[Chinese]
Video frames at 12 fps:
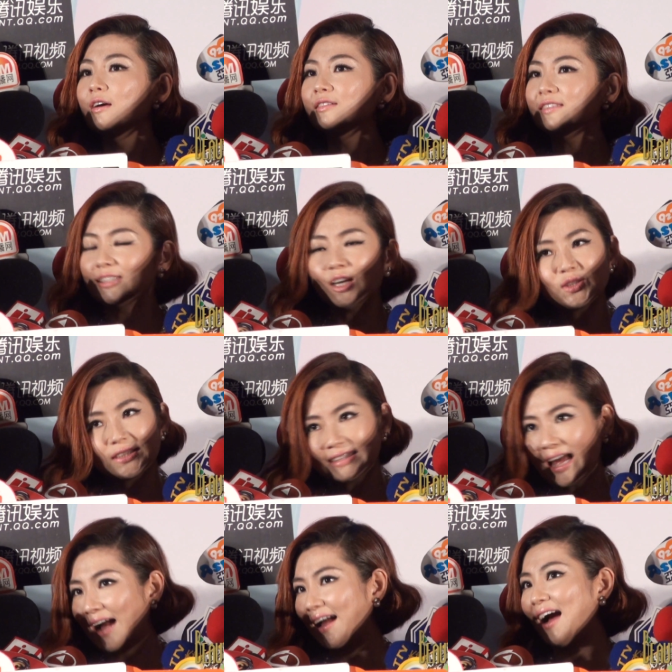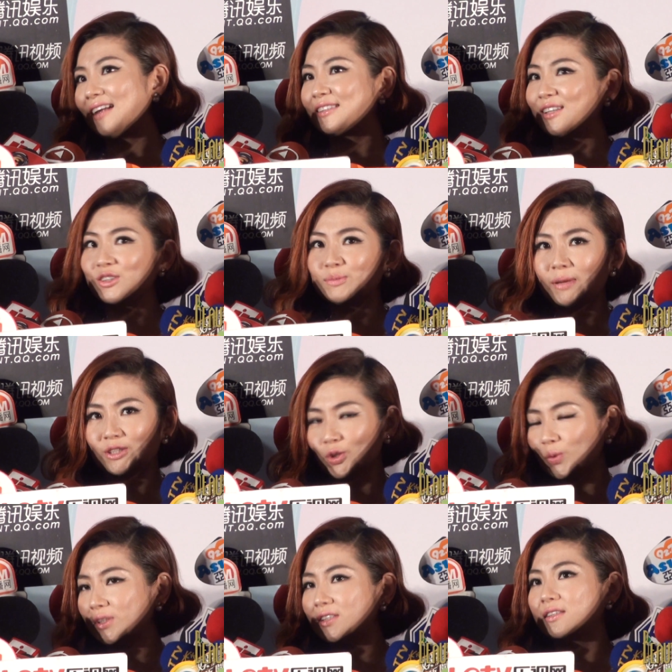只要是大咖，只要是被
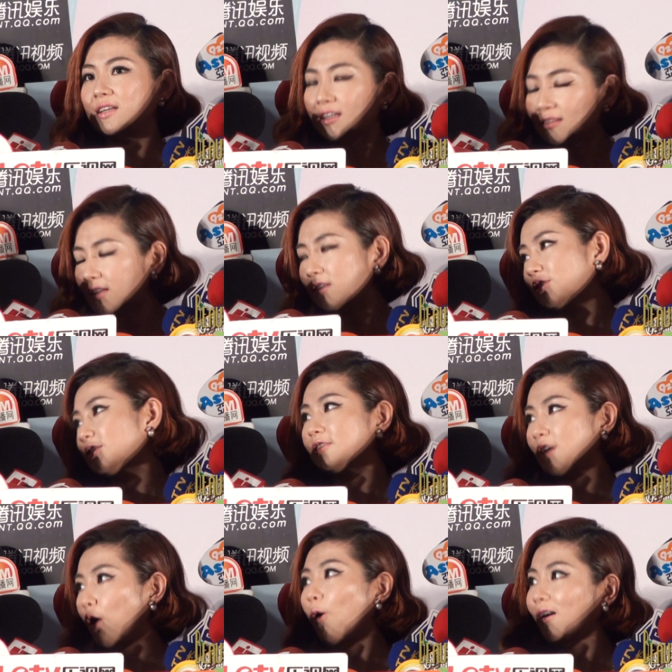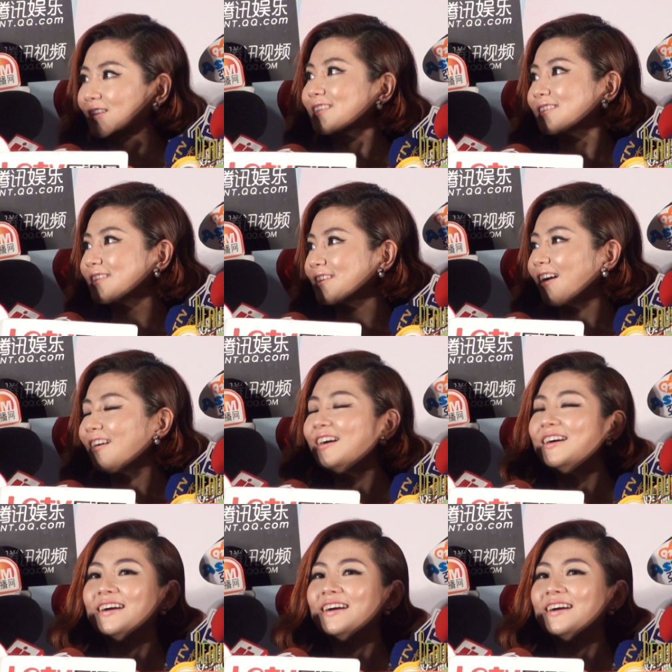重视的，一定是找黄子佼。